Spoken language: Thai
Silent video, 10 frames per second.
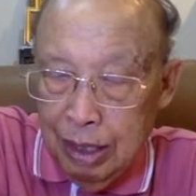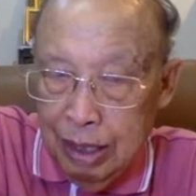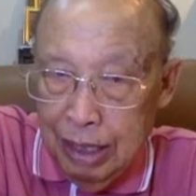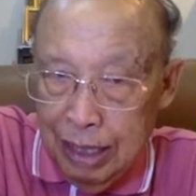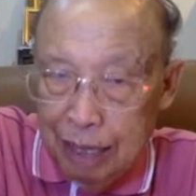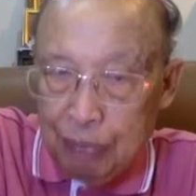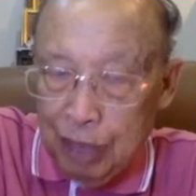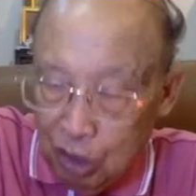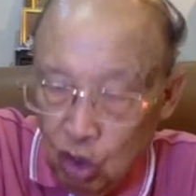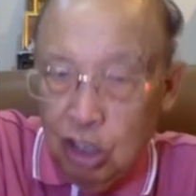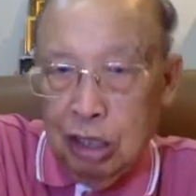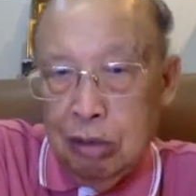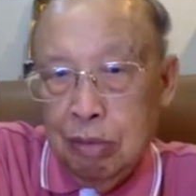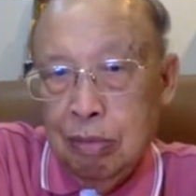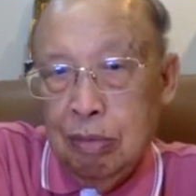แลยเป็นต้น
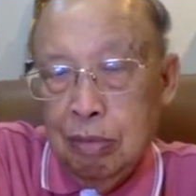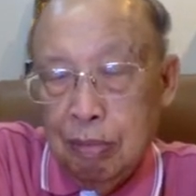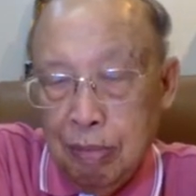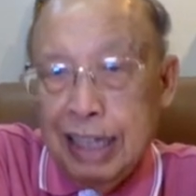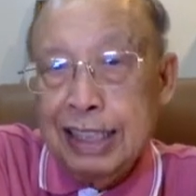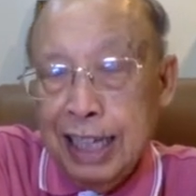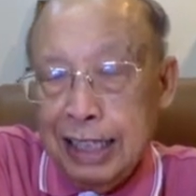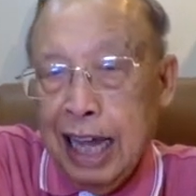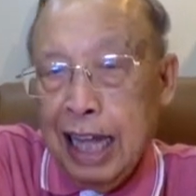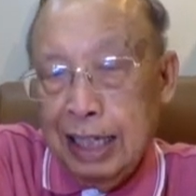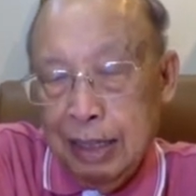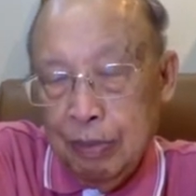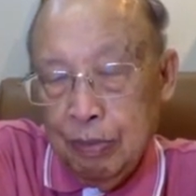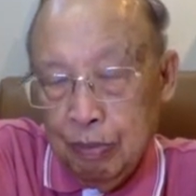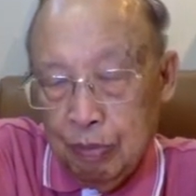มารซาตานนี่
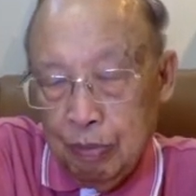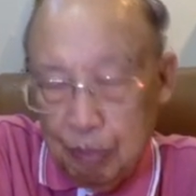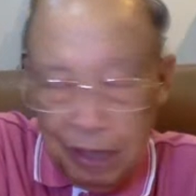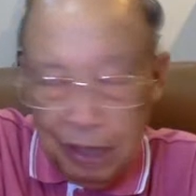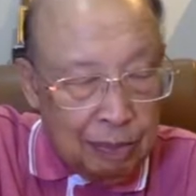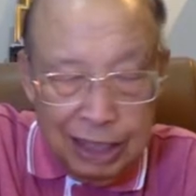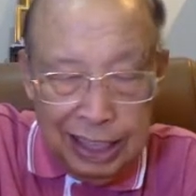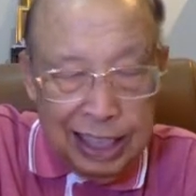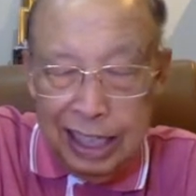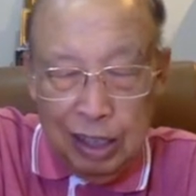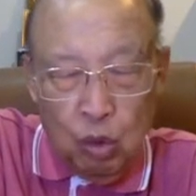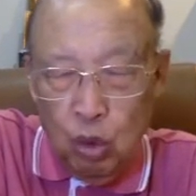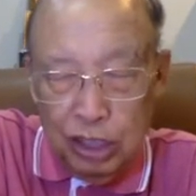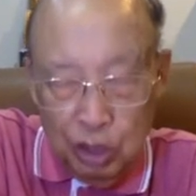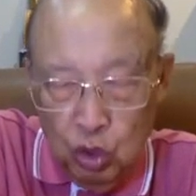พยายามที่จะกีดขวาง
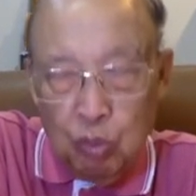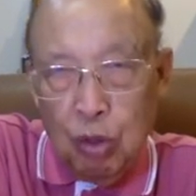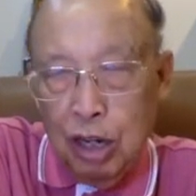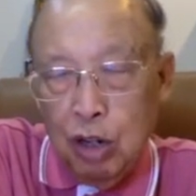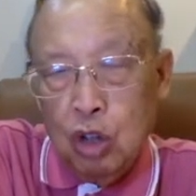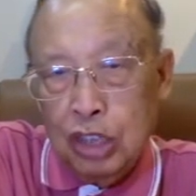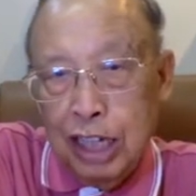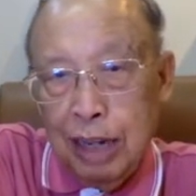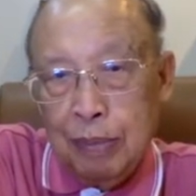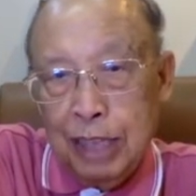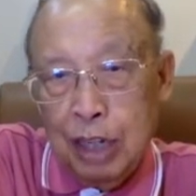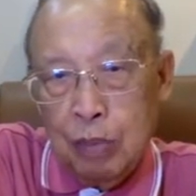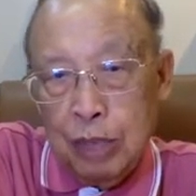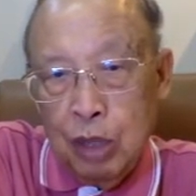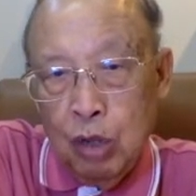ที่สุด บ่ให้เขาเข้าใจน้ำพระทัยของพระ
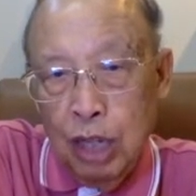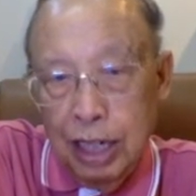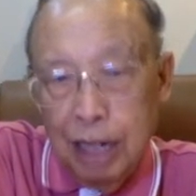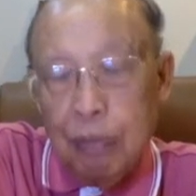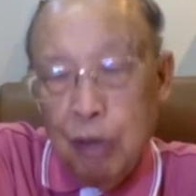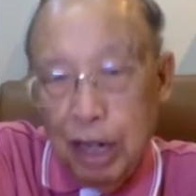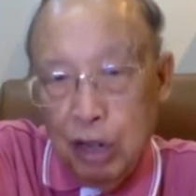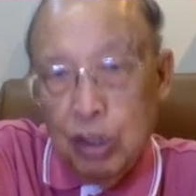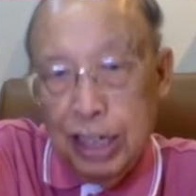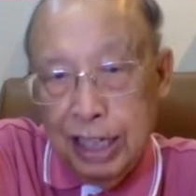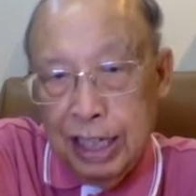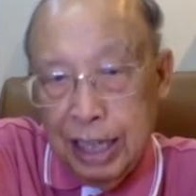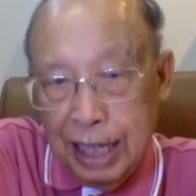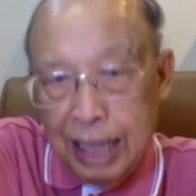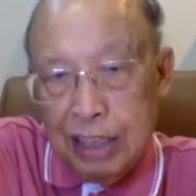เจ้า และบ่ให้เขาเห็น
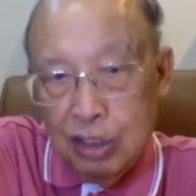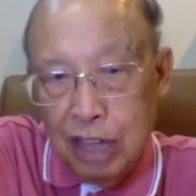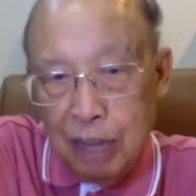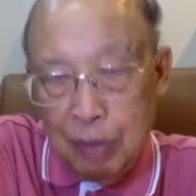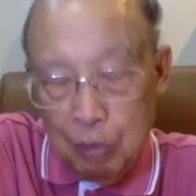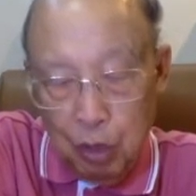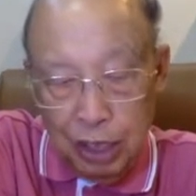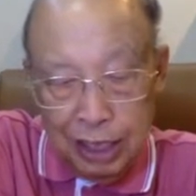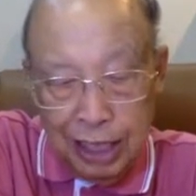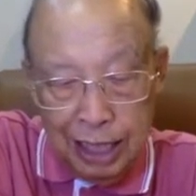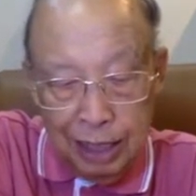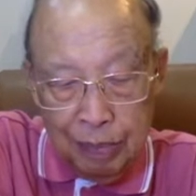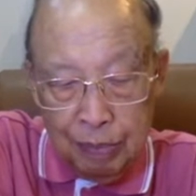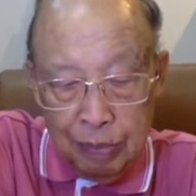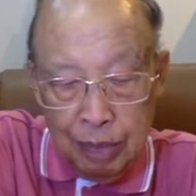การเยียวยาปินปัวหลักษานี่
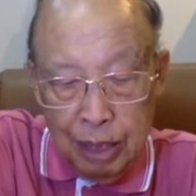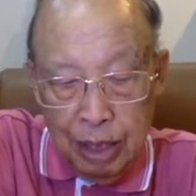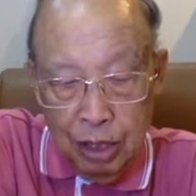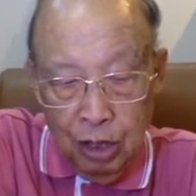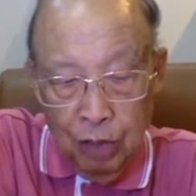เนาะ